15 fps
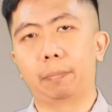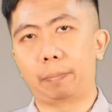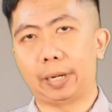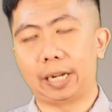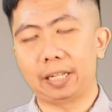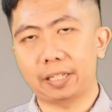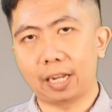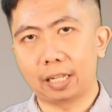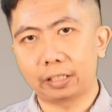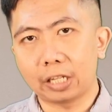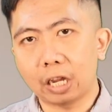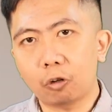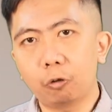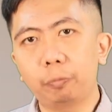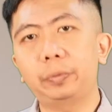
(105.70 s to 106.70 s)
Pada saat
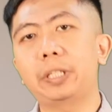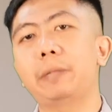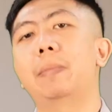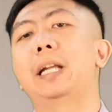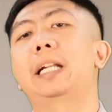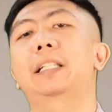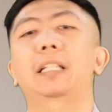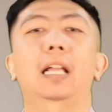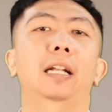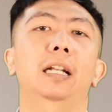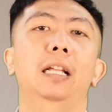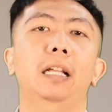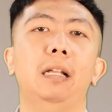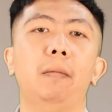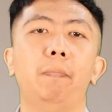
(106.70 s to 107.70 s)
Yakub tiba di
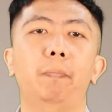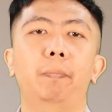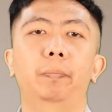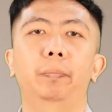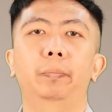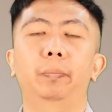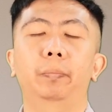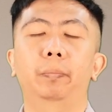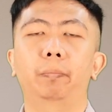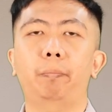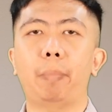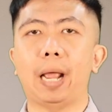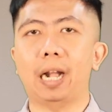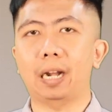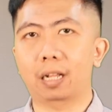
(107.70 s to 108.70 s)
sana,
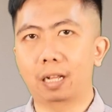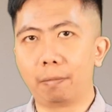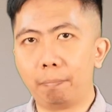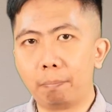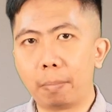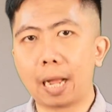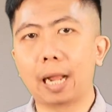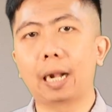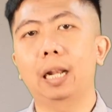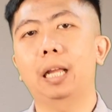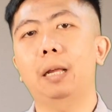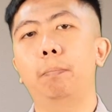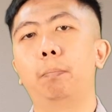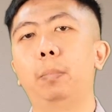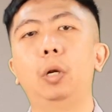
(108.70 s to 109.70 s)
para
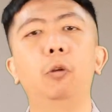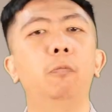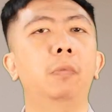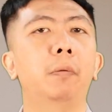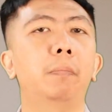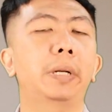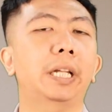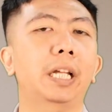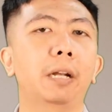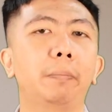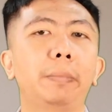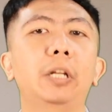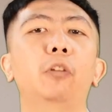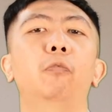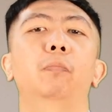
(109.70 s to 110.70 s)
gembala belum memberikan
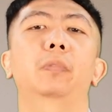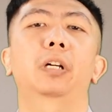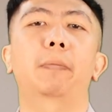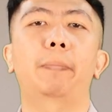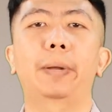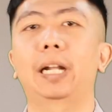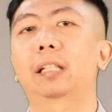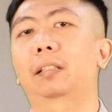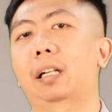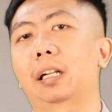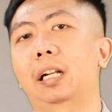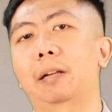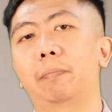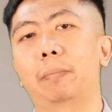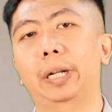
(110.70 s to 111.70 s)
minum kepada
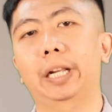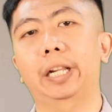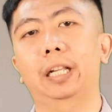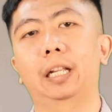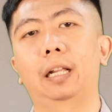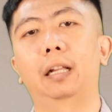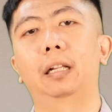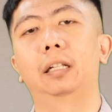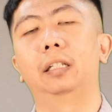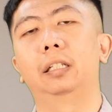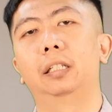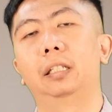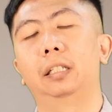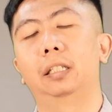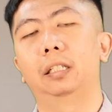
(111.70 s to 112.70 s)
ternak mereka.
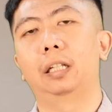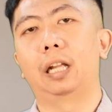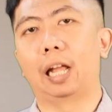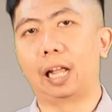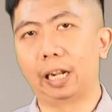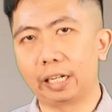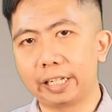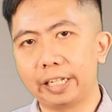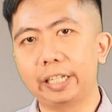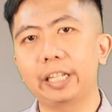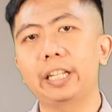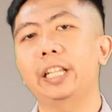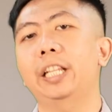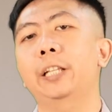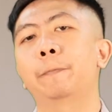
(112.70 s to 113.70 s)
Hal
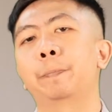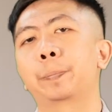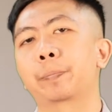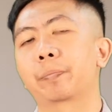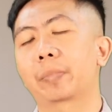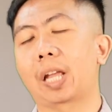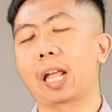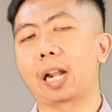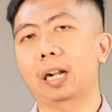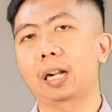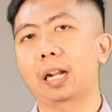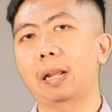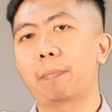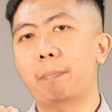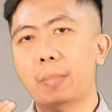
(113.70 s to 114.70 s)
ini
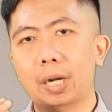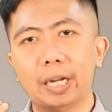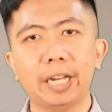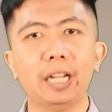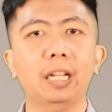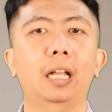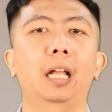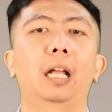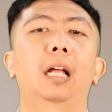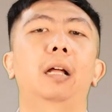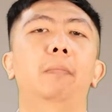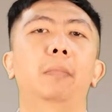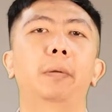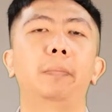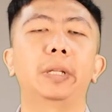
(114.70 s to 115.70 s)
karena mereka
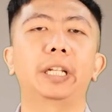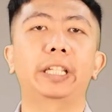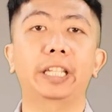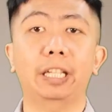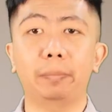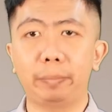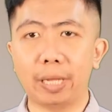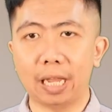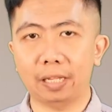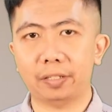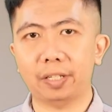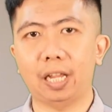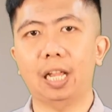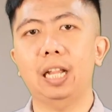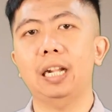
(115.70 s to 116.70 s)
memiliki
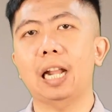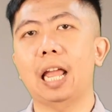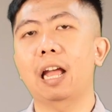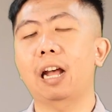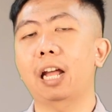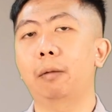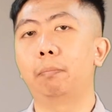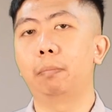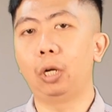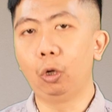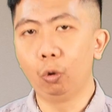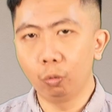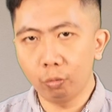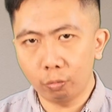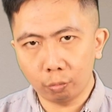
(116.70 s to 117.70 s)
kebiasaan akan
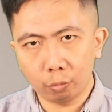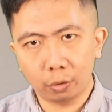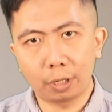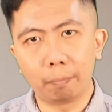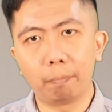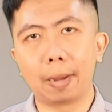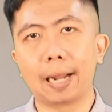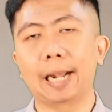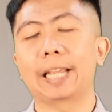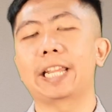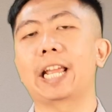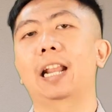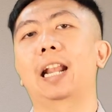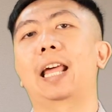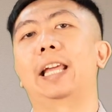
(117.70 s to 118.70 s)
menunggu gembala
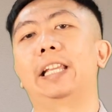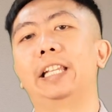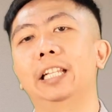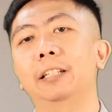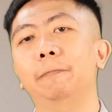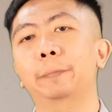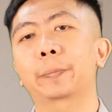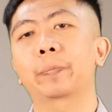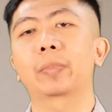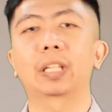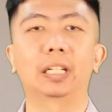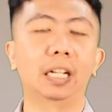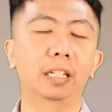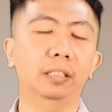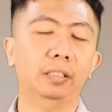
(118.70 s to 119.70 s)
yang lain
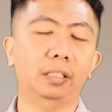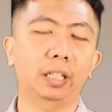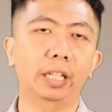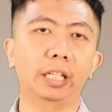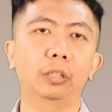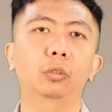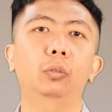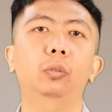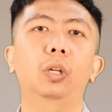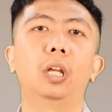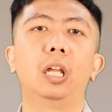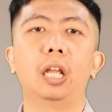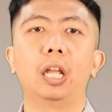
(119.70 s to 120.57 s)
dan setelah itu